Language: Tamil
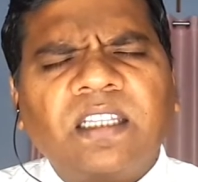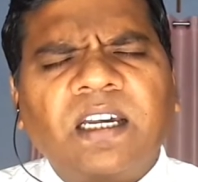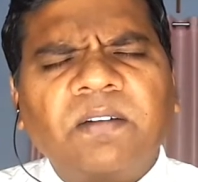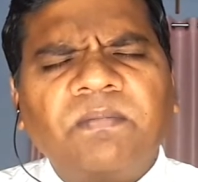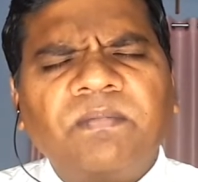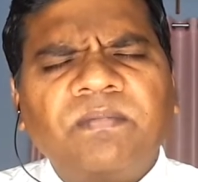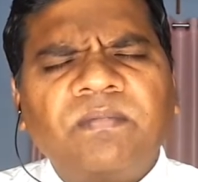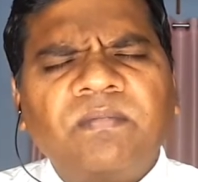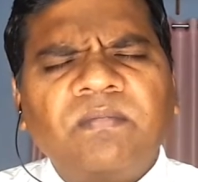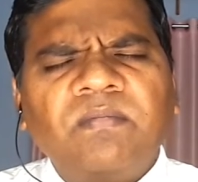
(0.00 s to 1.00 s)
தாரும்
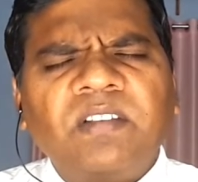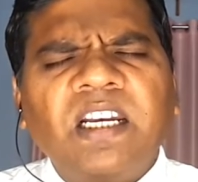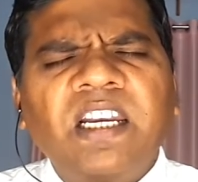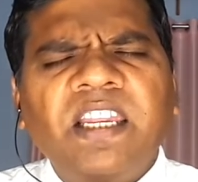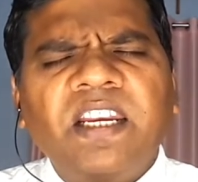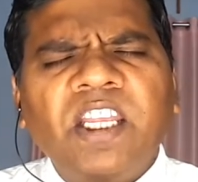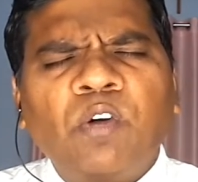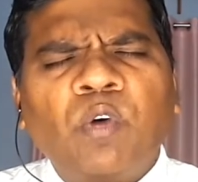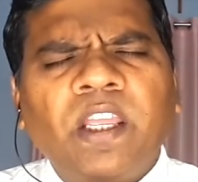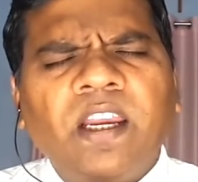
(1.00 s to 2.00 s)
தெல்லிய
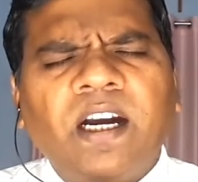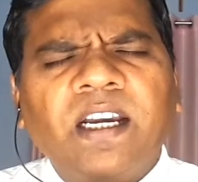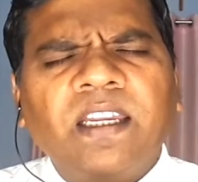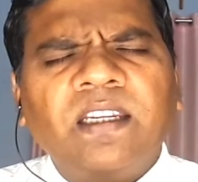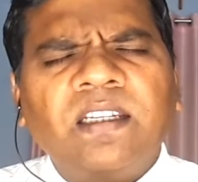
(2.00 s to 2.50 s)
நீரோடையாக